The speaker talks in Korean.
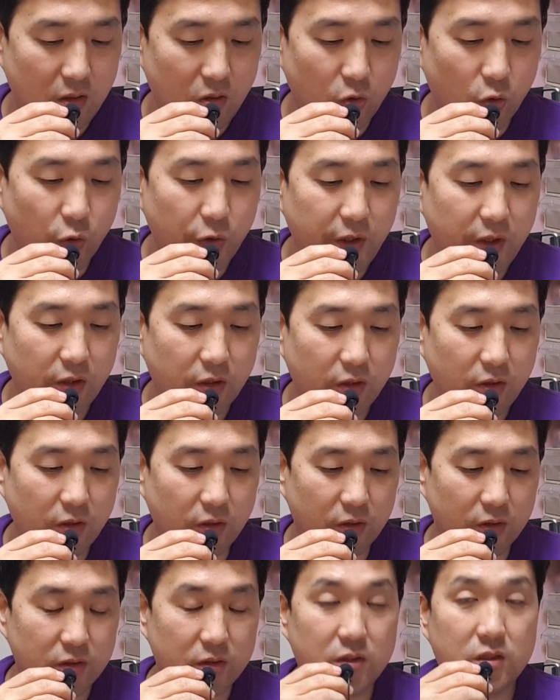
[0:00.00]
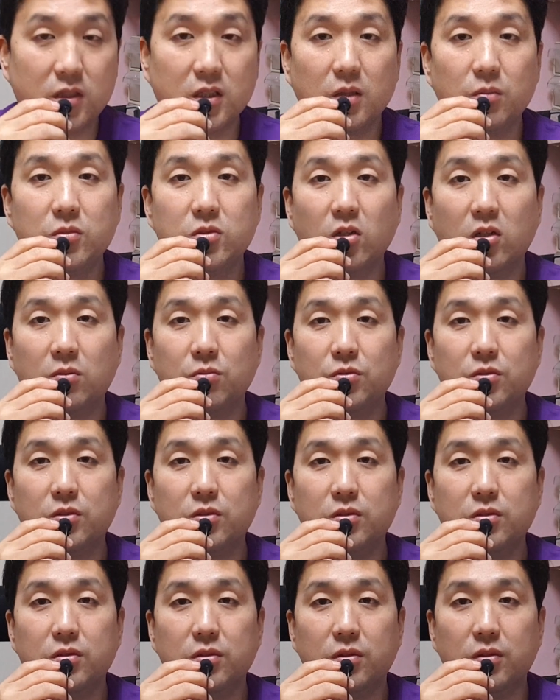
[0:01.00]
오히려 지금
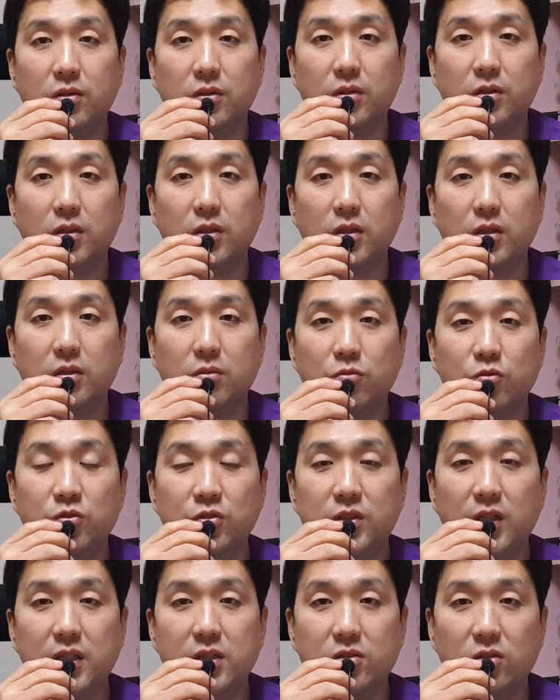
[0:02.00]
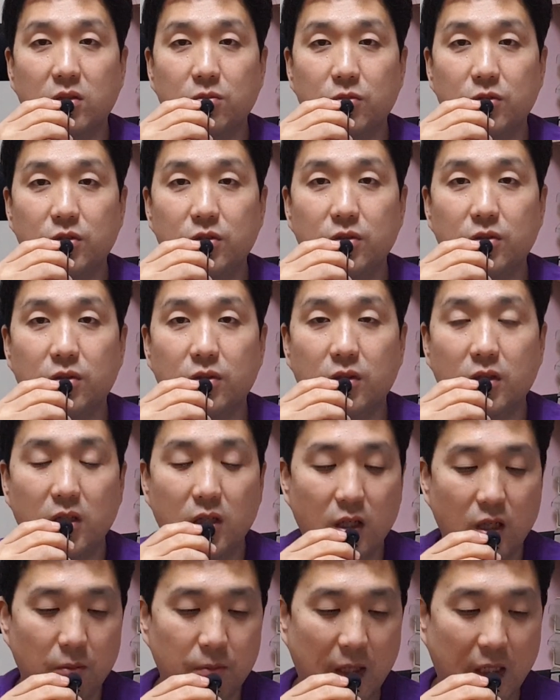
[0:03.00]
정부는 문재인 정부는
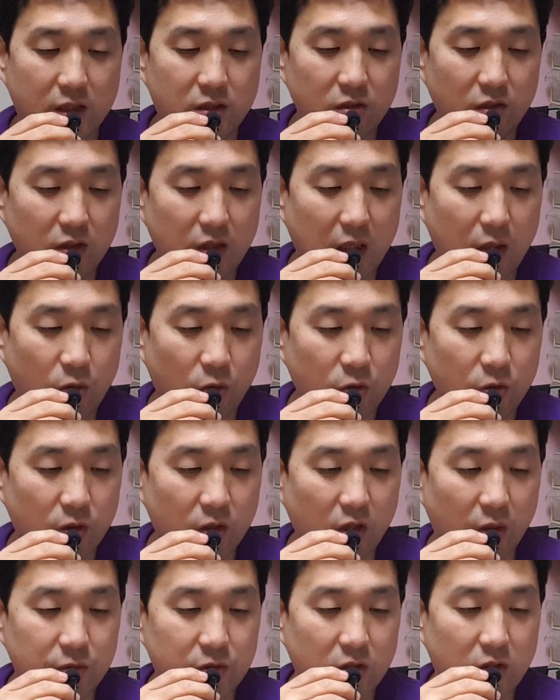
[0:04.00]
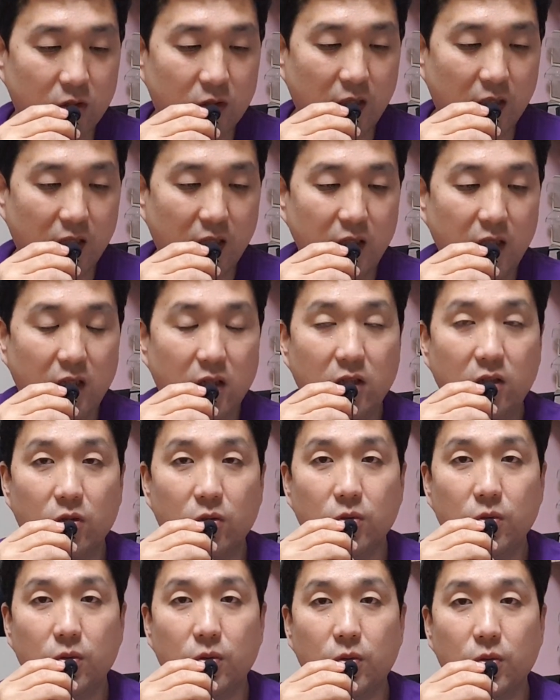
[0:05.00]
박정희 대통령의 업적을
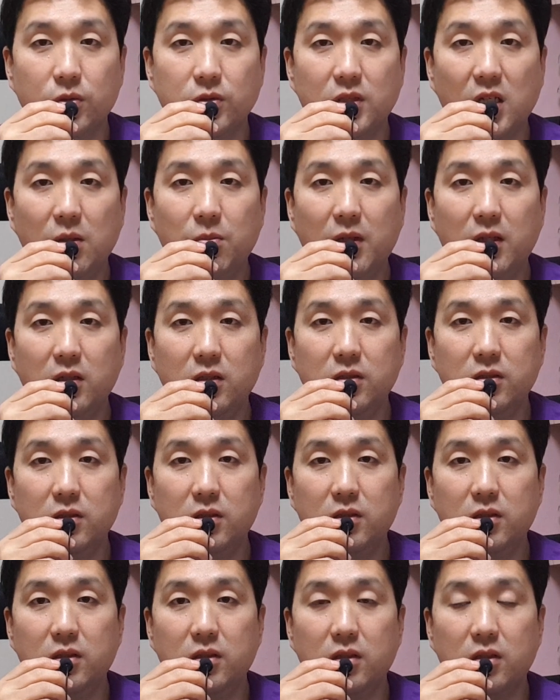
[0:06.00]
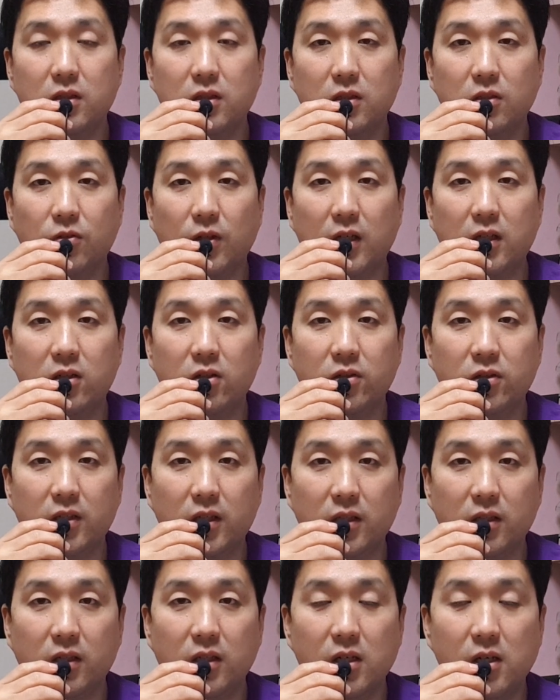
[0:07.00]
깎아내리려고 새마을
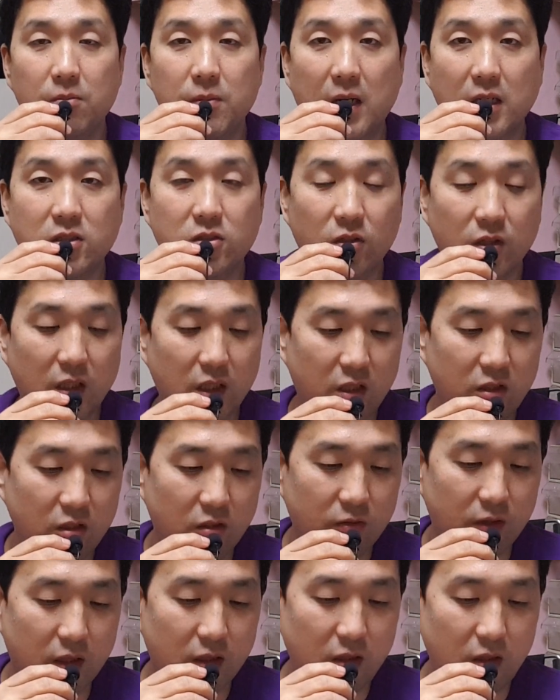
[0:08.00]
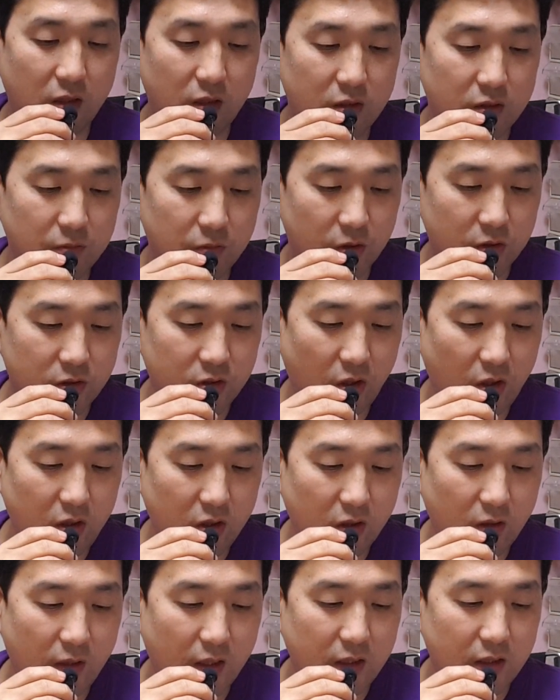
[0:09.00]
관련된 박정희 기념관을 뭐
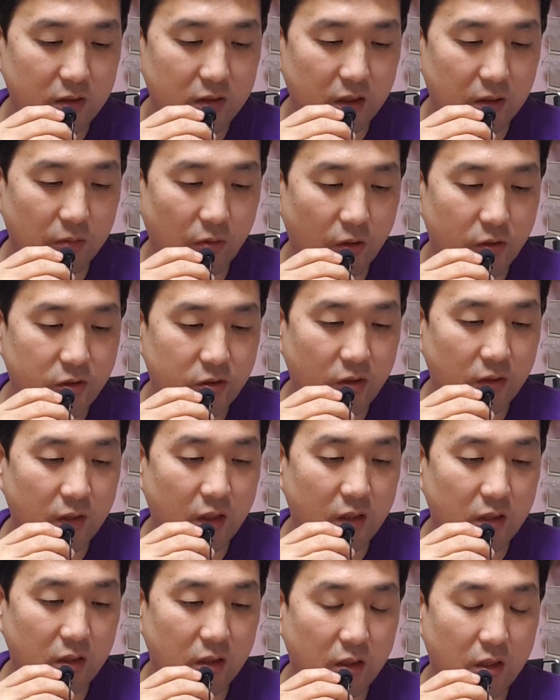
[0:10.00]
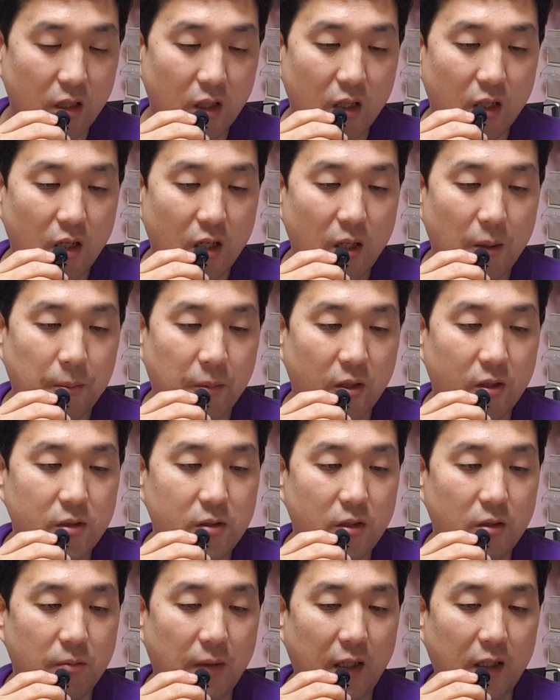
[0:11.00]
철거하느니 뭐 어쩐다느니
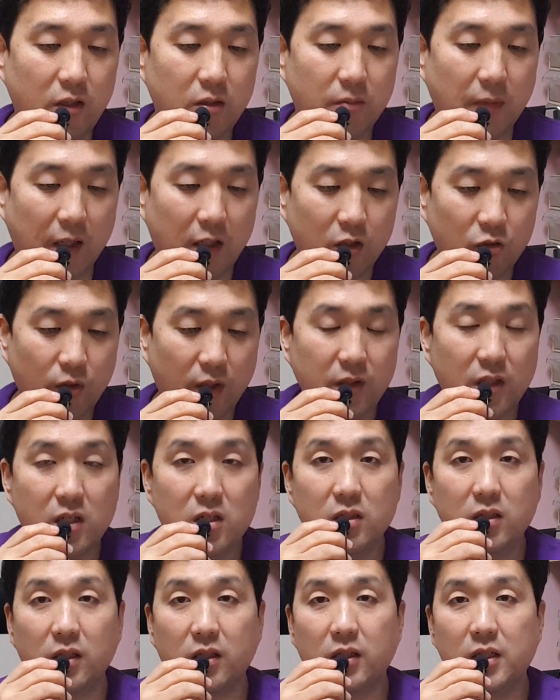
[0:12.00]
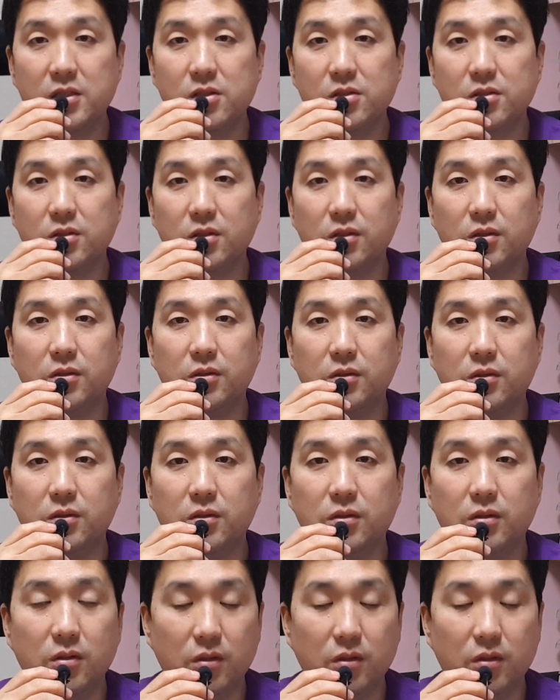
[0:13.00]
별 말, 말도 안 되는 얘기를 했었어요.